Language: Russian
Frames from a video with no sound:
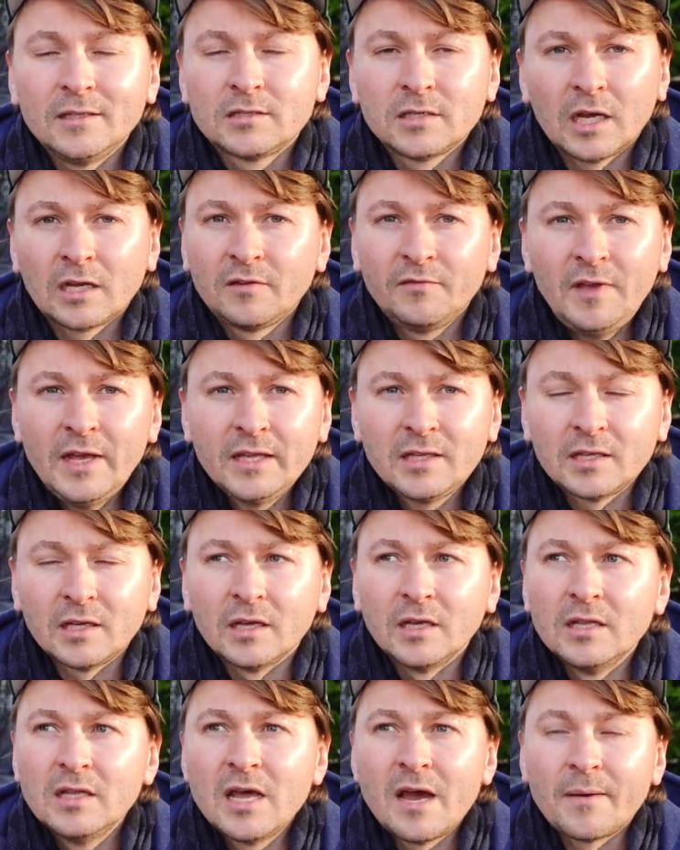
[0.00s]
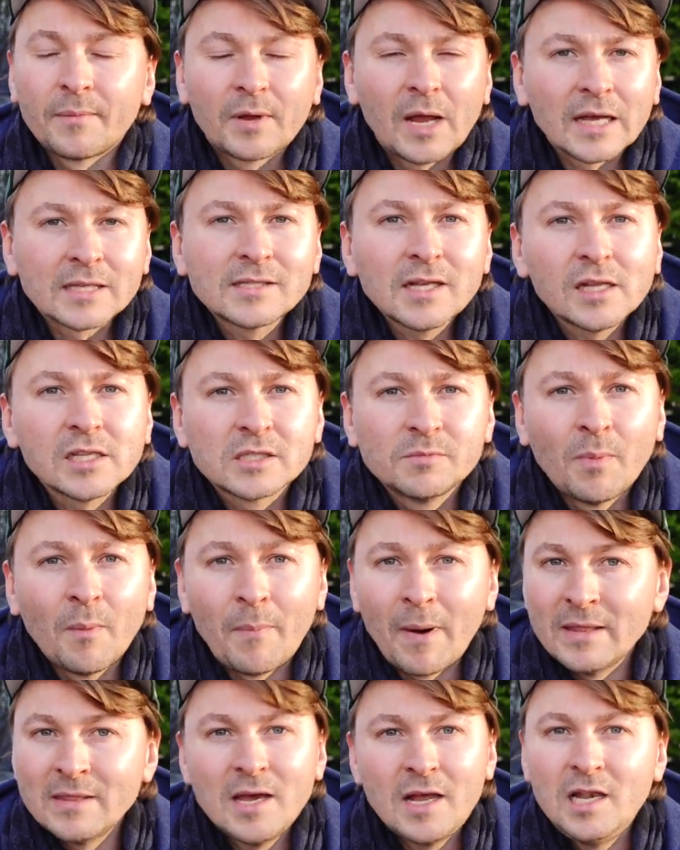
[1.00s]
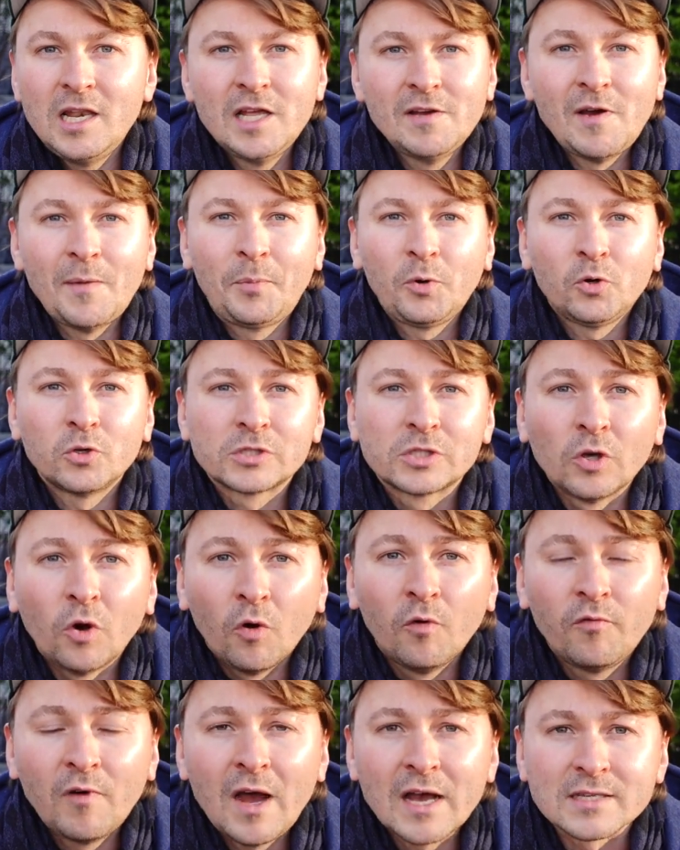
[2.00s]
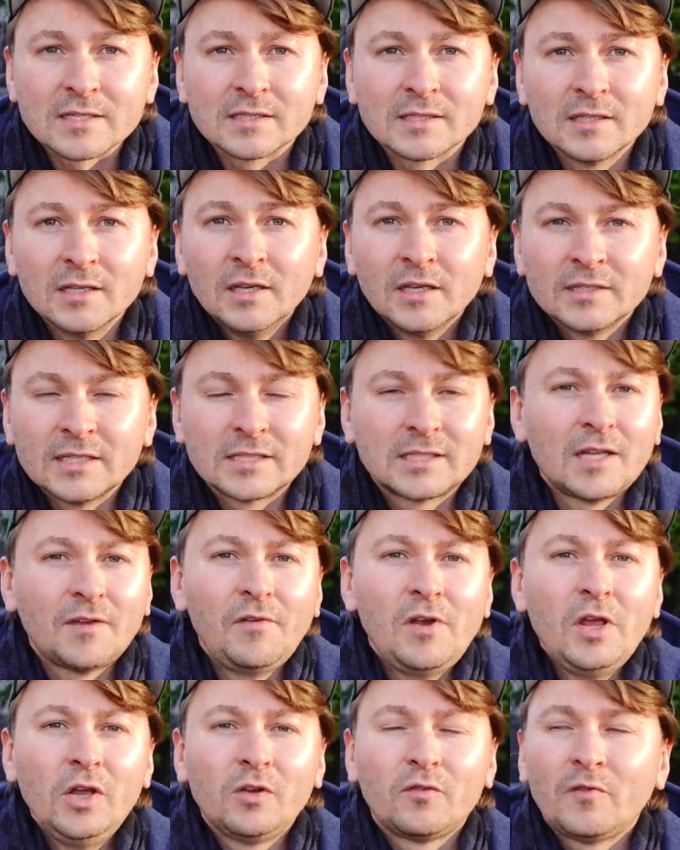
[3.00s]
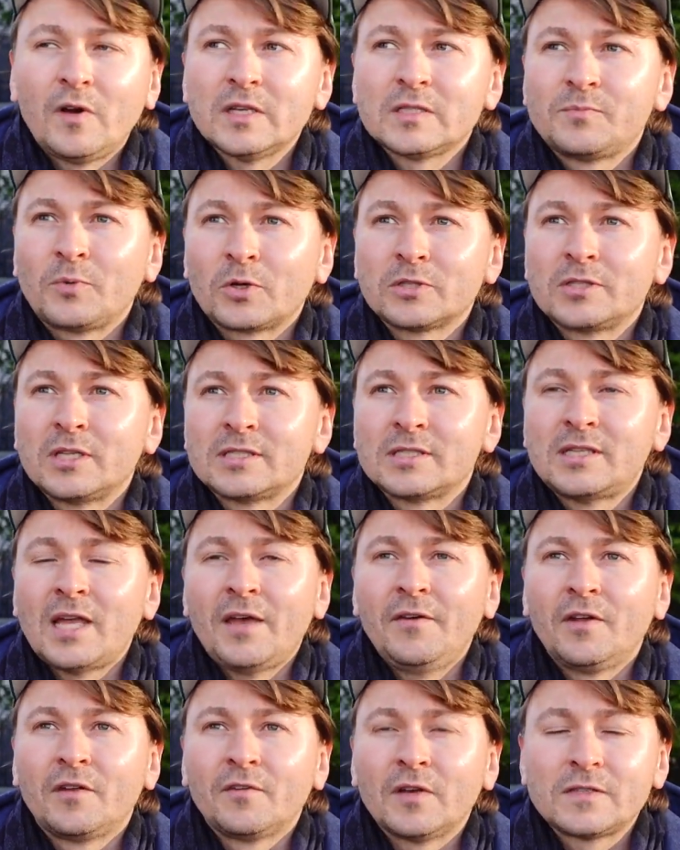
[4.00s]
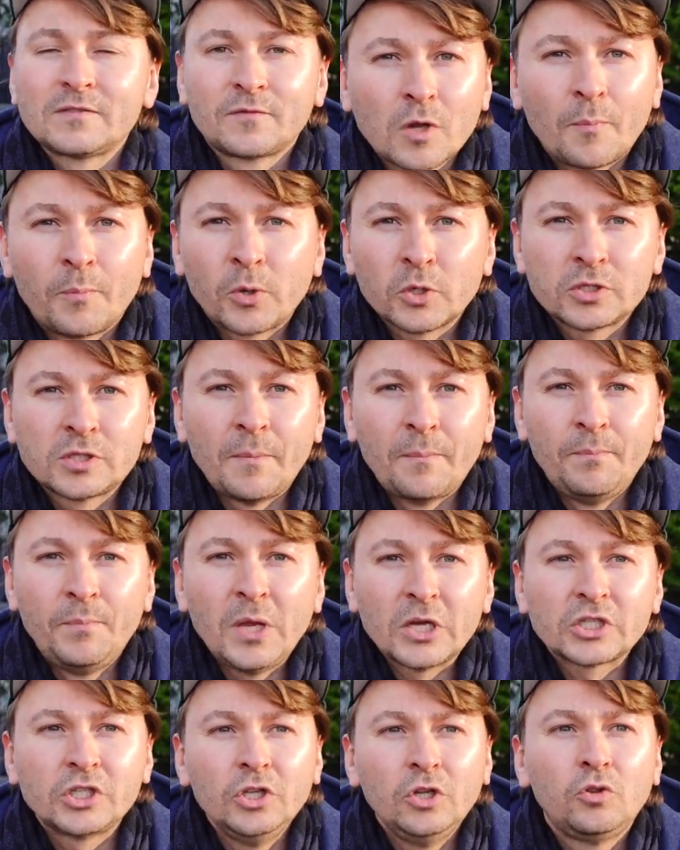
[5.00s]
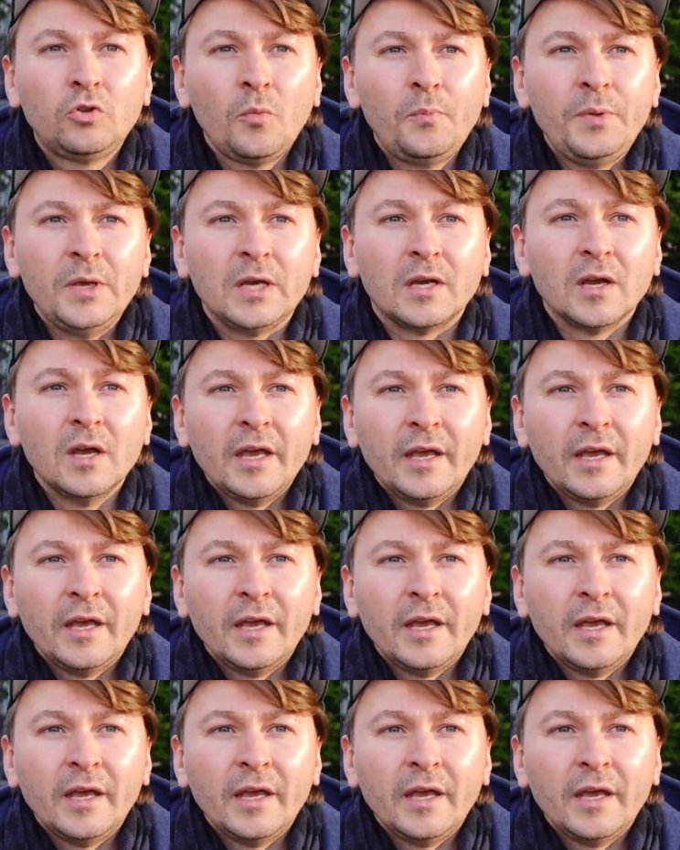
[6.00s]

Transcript: Эти ответы на, казалось бы, банальные вопросы о вас заставляют вас, просто ставят вас в просто бешеный тупик.